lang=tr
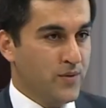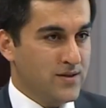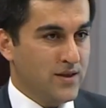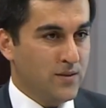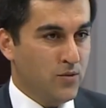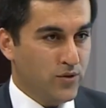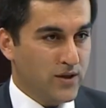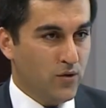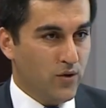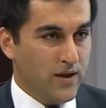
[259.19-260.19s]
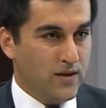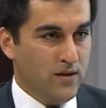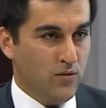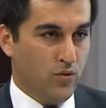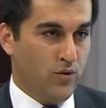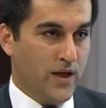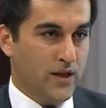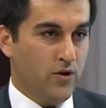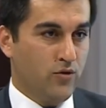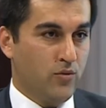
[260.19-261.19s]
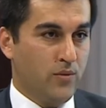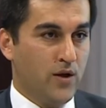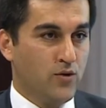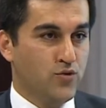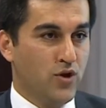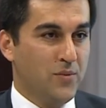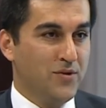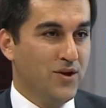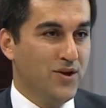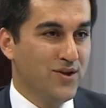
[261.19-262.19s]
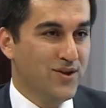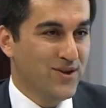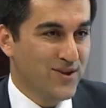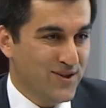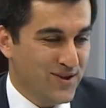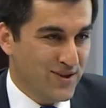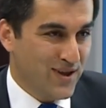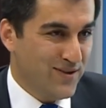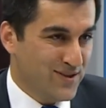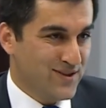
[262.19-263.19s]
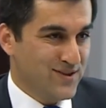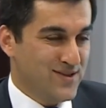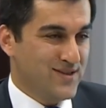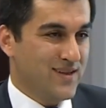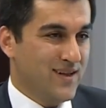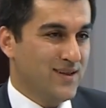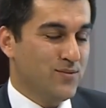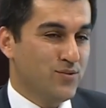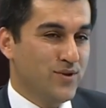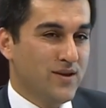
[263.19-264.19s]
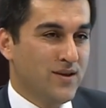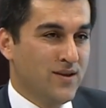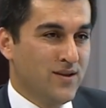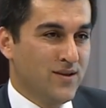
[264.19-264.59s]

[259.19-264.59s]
Mayıs 2012'de öyleydi. Tabii, o tabii. Ergenekon Bayrağı döneminde. 260 bin kişiyle yürüdüler evet, o zaman. İstiklal'de burada. Evet.